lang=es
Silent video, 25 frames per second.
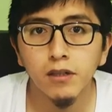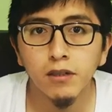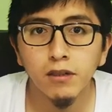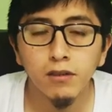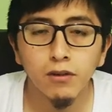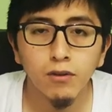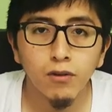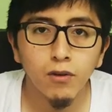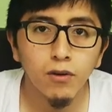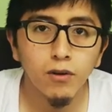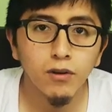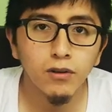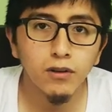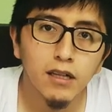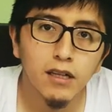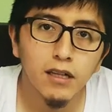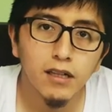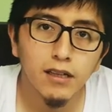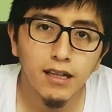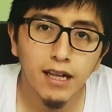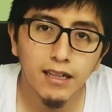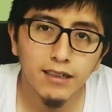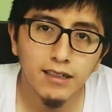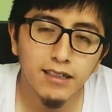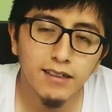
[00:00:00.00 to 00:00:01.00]
con
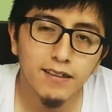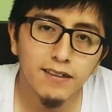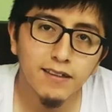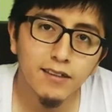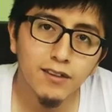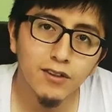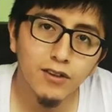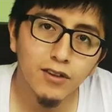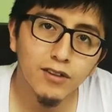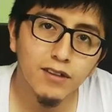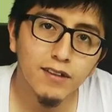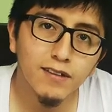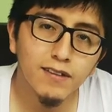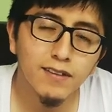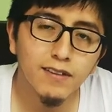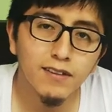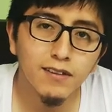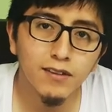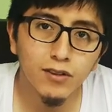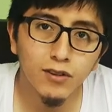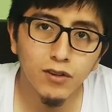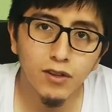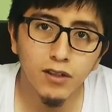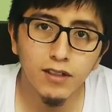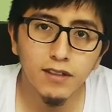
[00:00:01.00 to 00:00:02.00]
la adquisición de
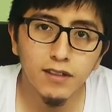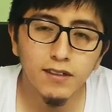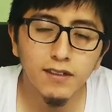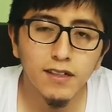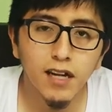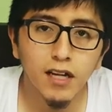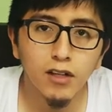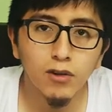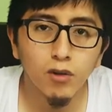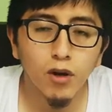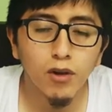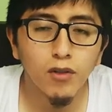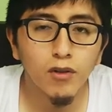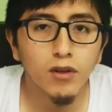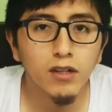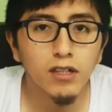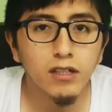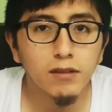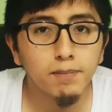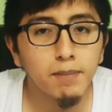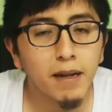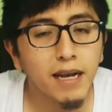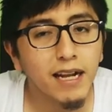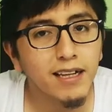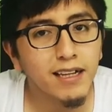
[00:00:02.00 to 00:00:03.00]
sensores y actuadores
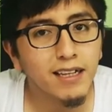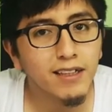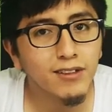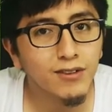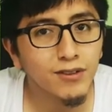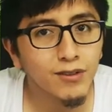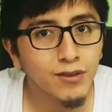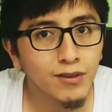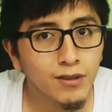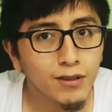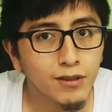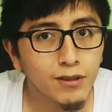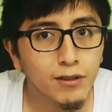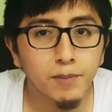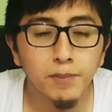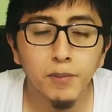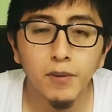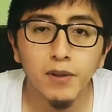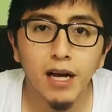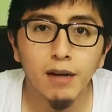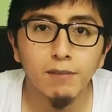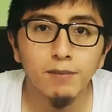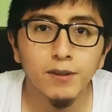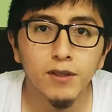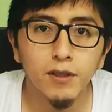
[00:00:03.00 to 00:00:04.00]
para que nosotros
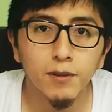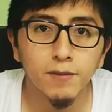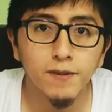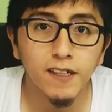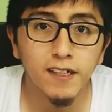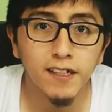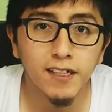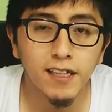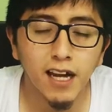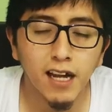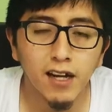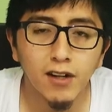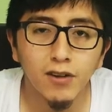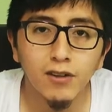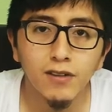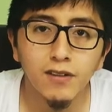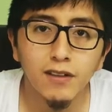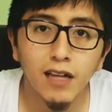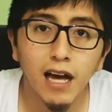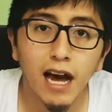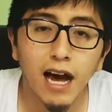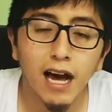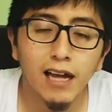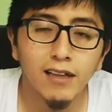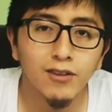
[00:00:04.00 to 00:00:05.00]
podamos obsequiarlos
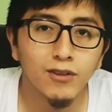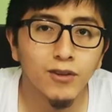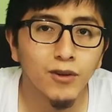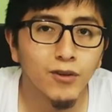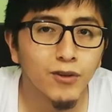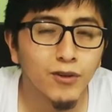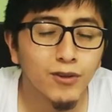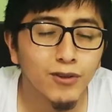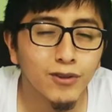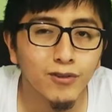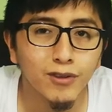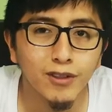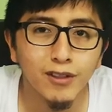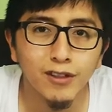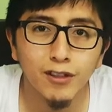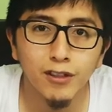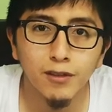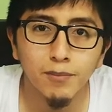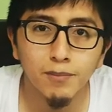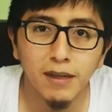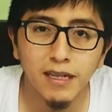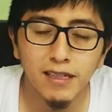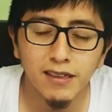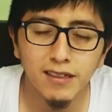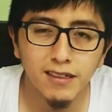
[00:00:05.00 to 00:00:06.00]
a todos nuestros
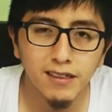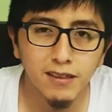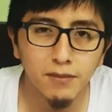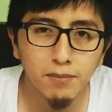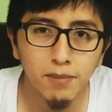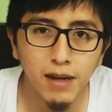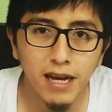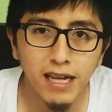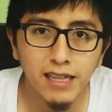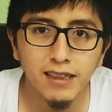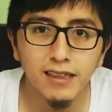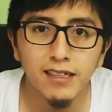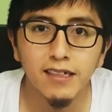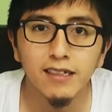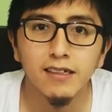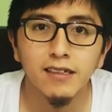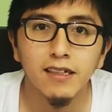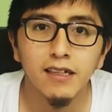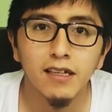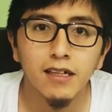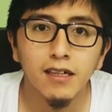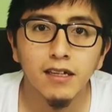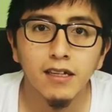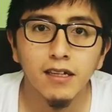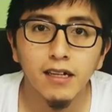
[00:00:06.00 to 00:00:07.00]
participantes.
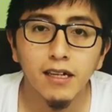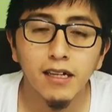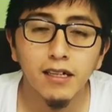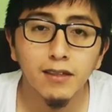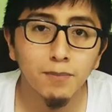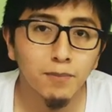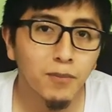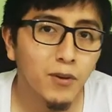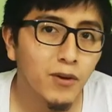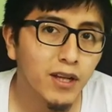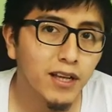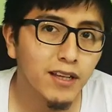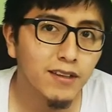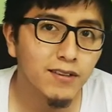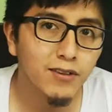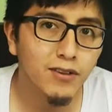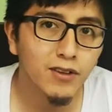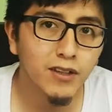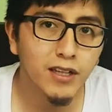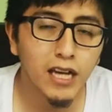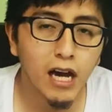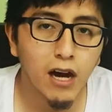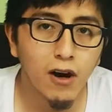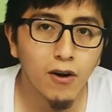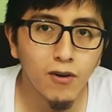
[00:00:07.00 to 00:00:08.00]
Es por eso
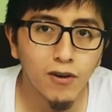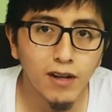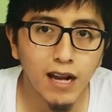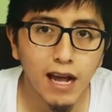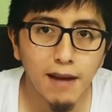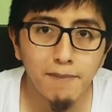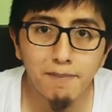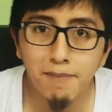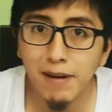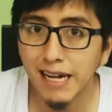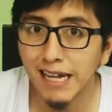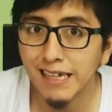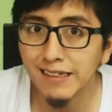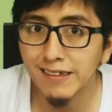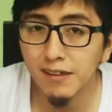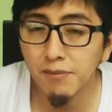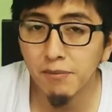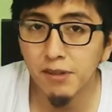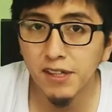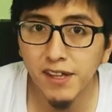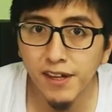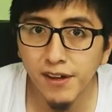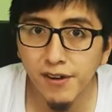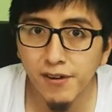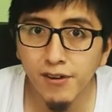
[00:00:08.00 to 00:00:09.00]
que ahora para este
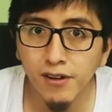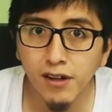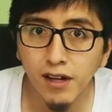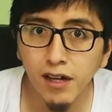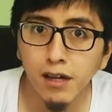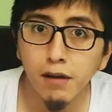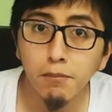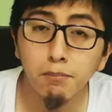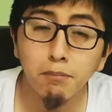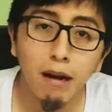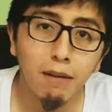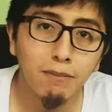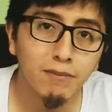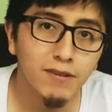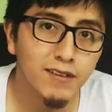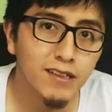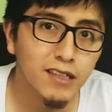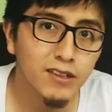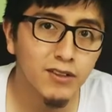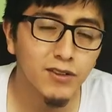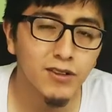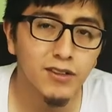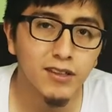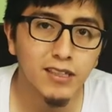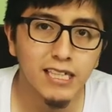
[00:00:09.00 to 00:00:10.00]
video vamos a
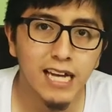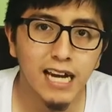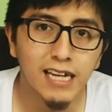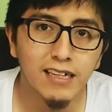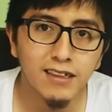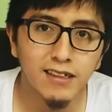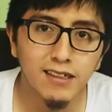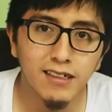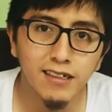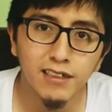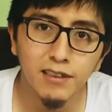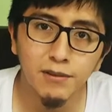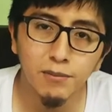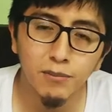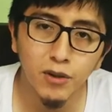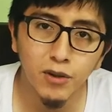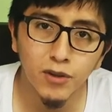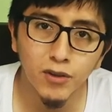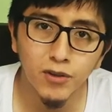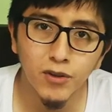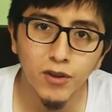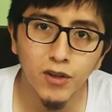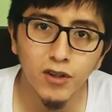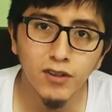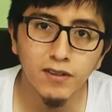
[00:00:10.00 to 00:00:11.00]
sortear tres
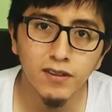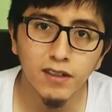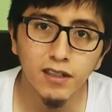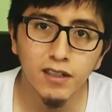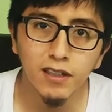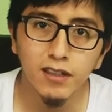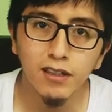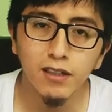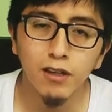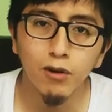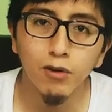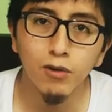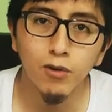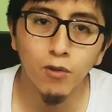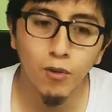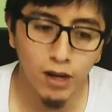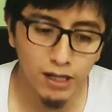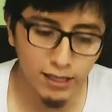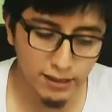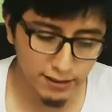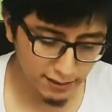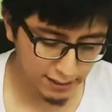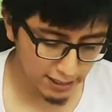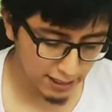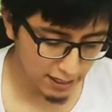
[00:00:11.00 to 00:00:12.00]
módulos entre los
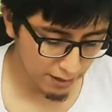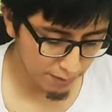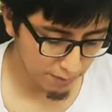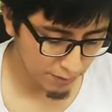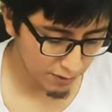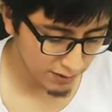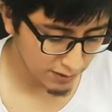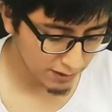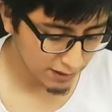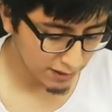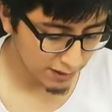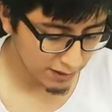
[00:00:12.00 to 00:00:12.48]
cuales tenemos